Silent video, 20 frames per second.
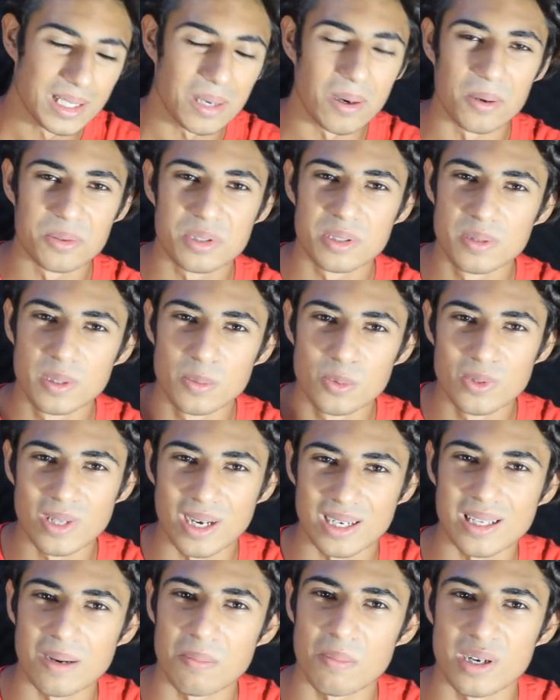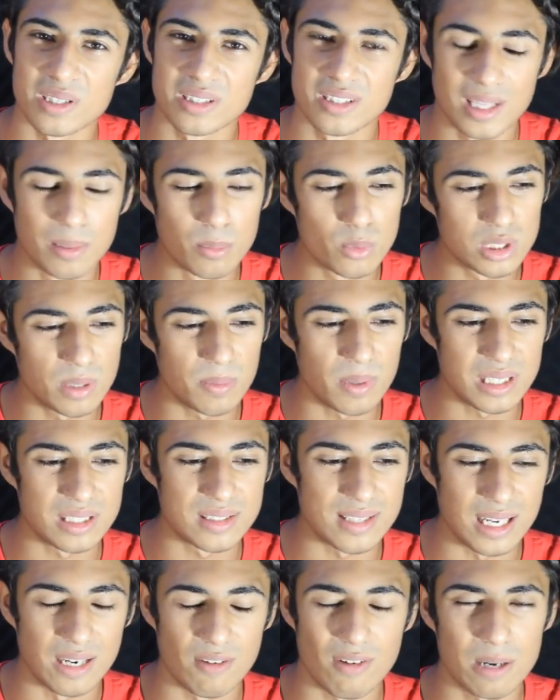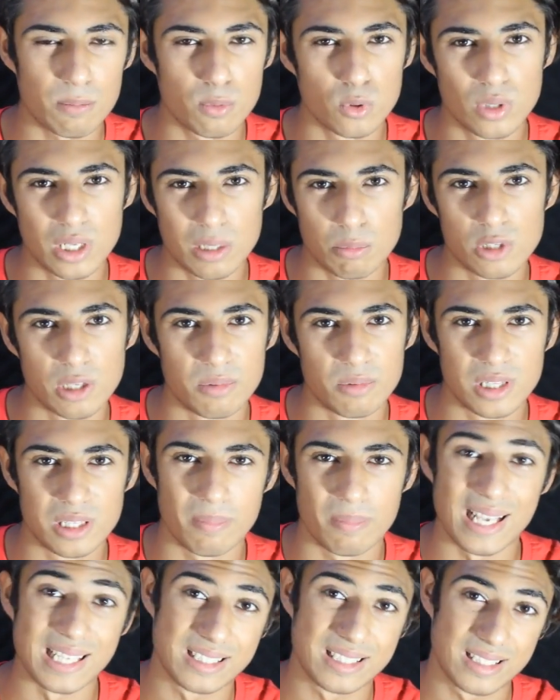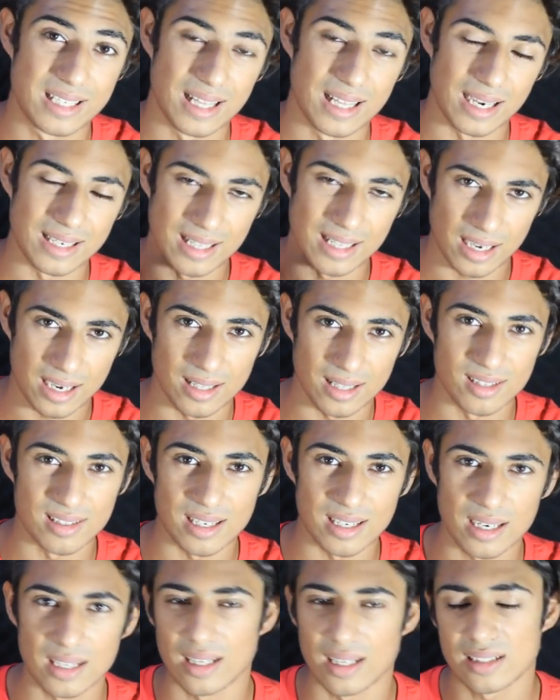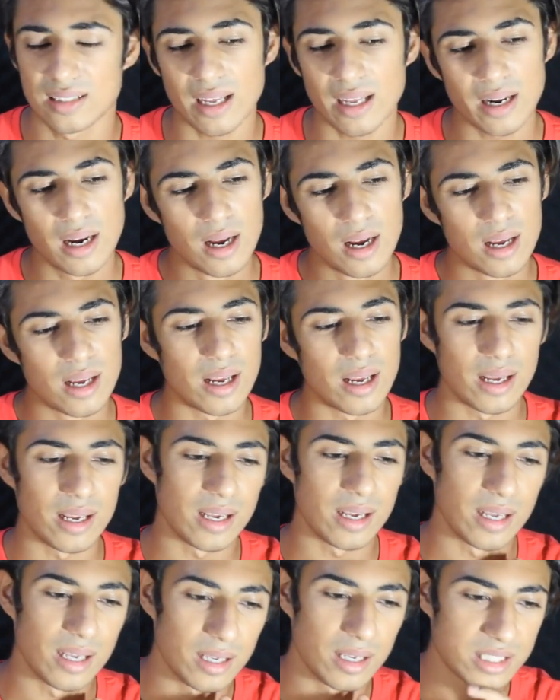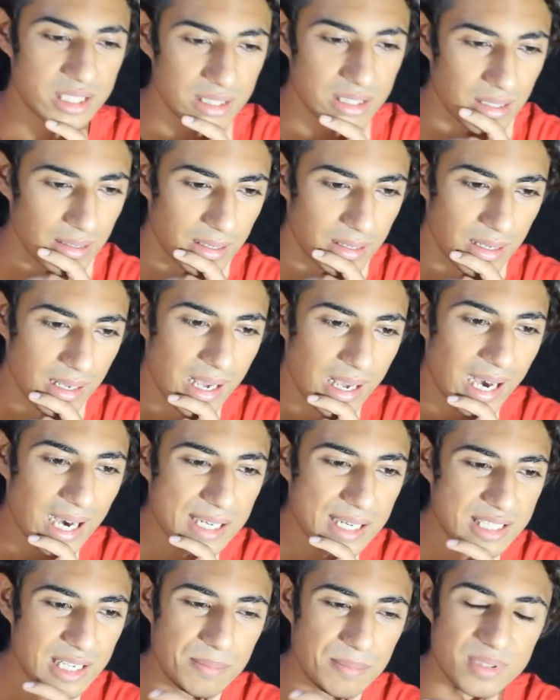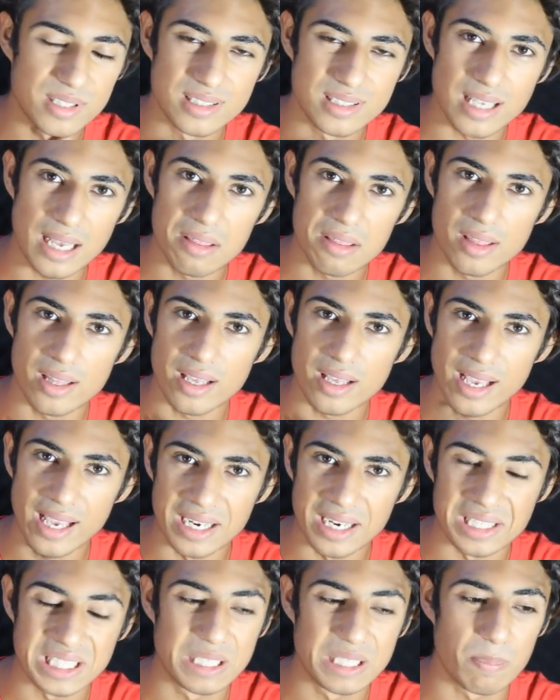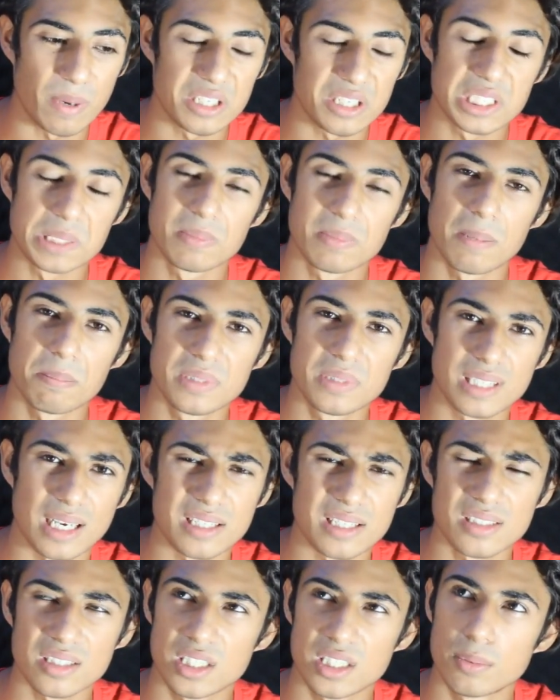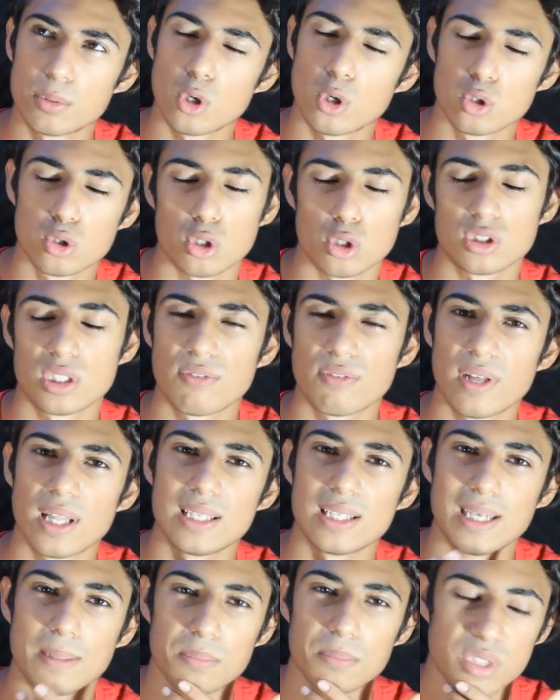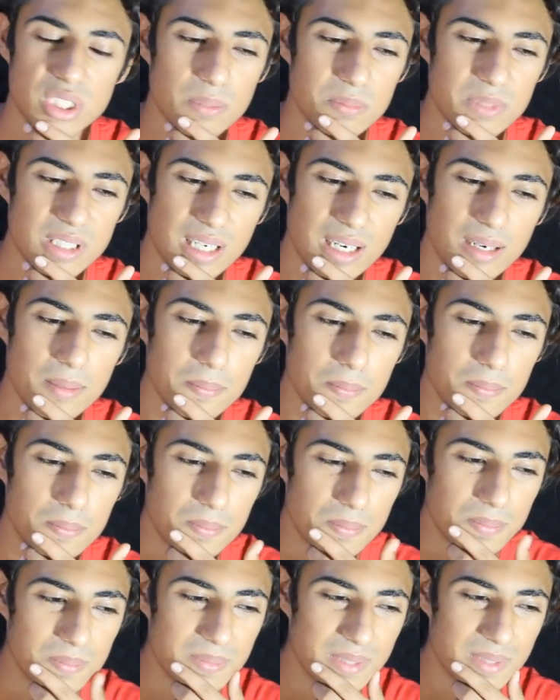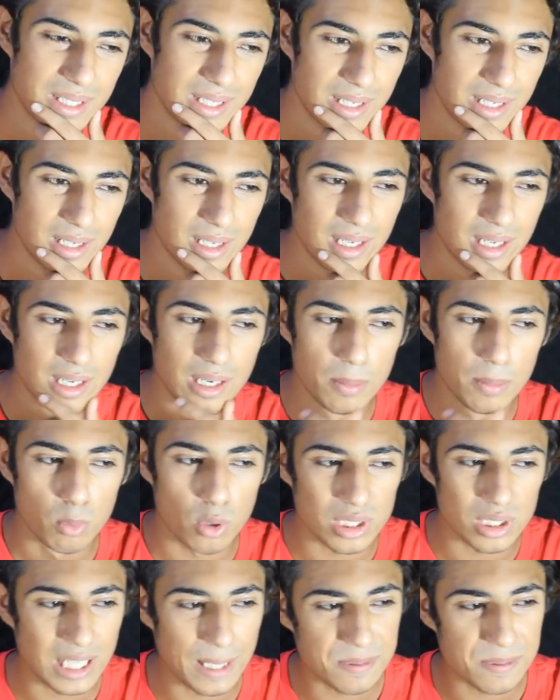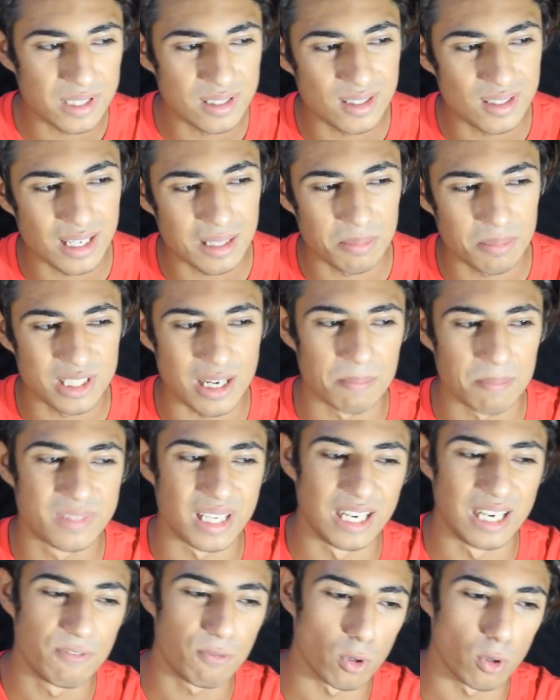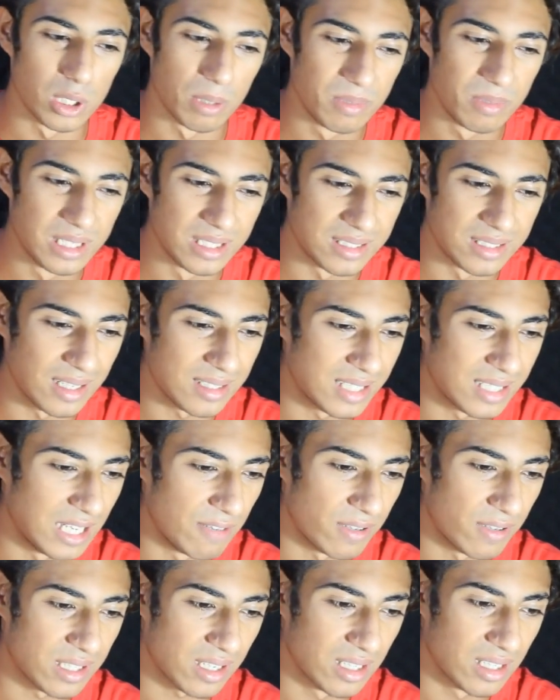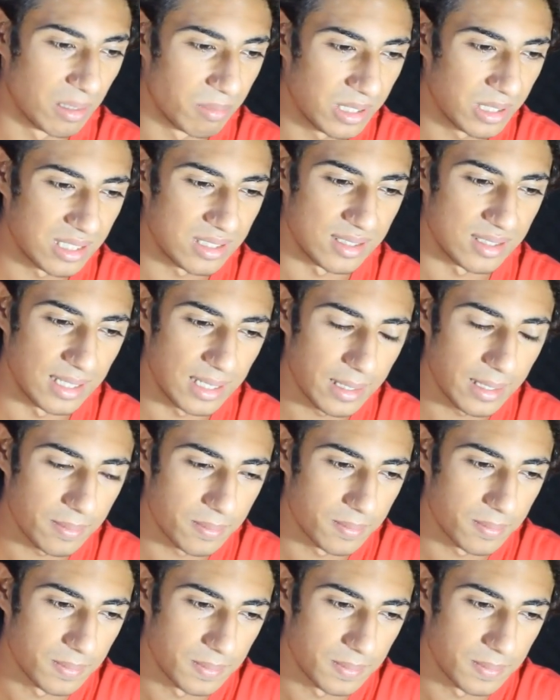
Tamam şimdi bunlardan başlayalım. Burada 5 tane var. Bunları bulabildim eskilerden kalan arkadaşlar. Ee, şimdi Her Şeyimsin Sen en eski parçalarımdan bir tanesi. 2014'te falan yapmıştım. Girelim. Bu arada hepsini dinletmeyeceğim telif olabilir diye, telife takılabiliriz diye.